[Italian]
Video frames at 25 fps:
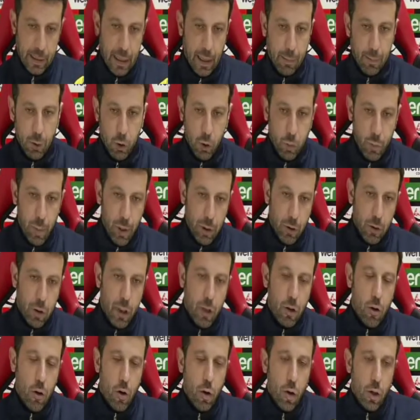stiamo subendo
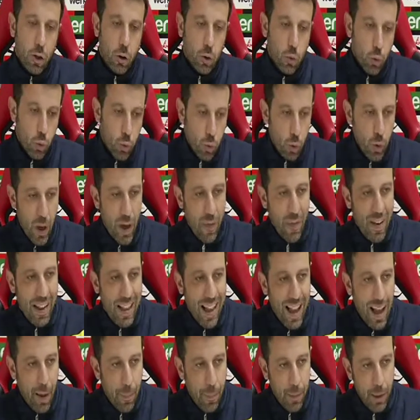dei gol su
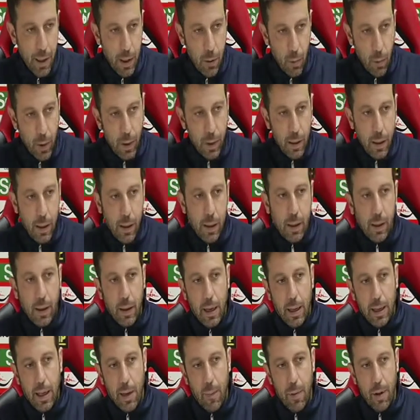evitabili, quindi
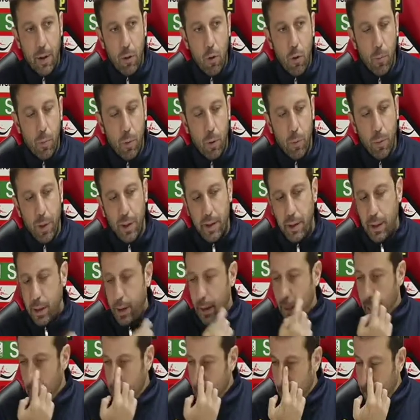andiamo a
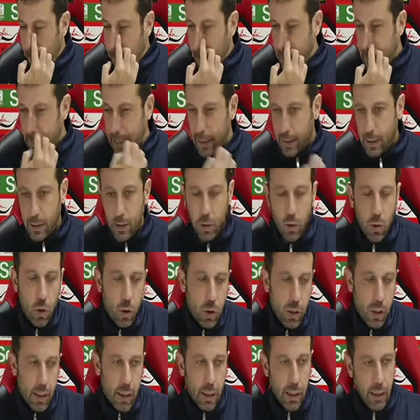compromettere
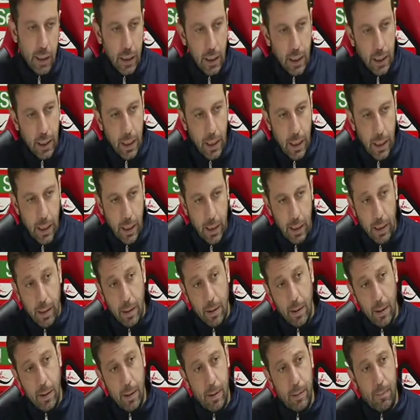prestazioni
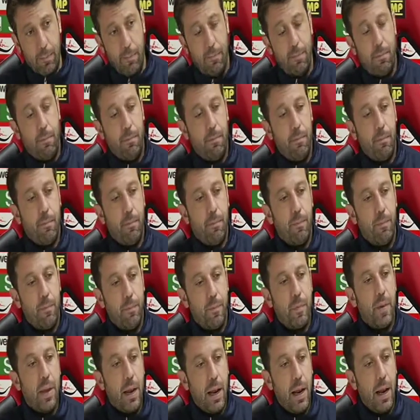e
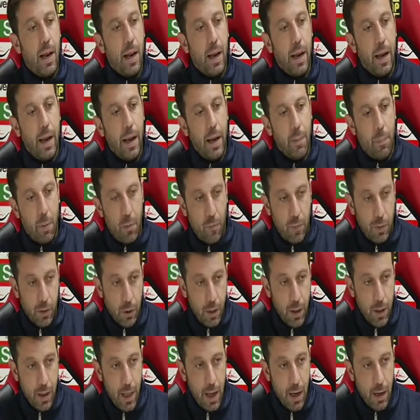eh, la
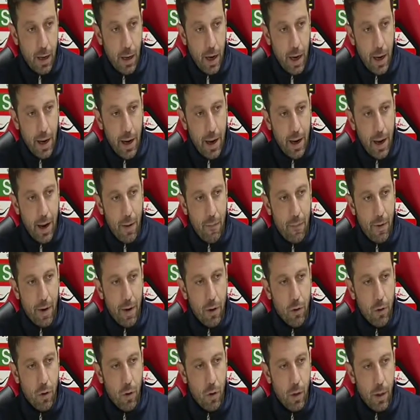professionalità nel, nel
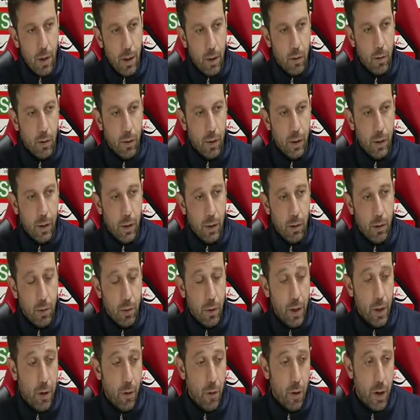far gol con,
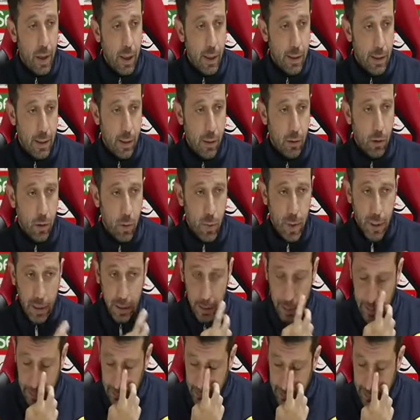con, errori secondo me
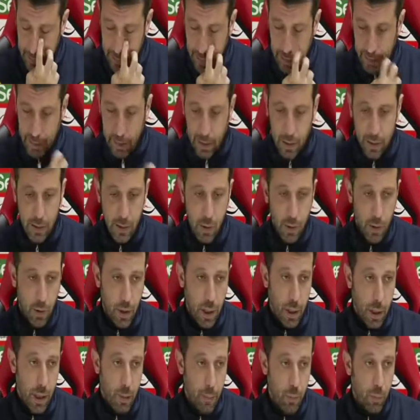di
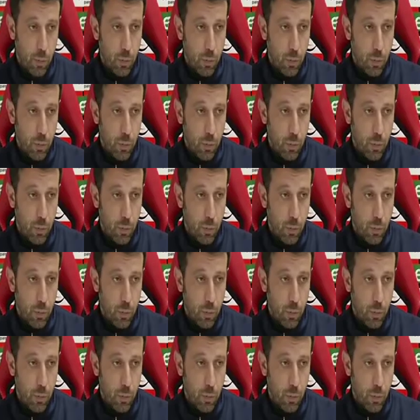disattenzione che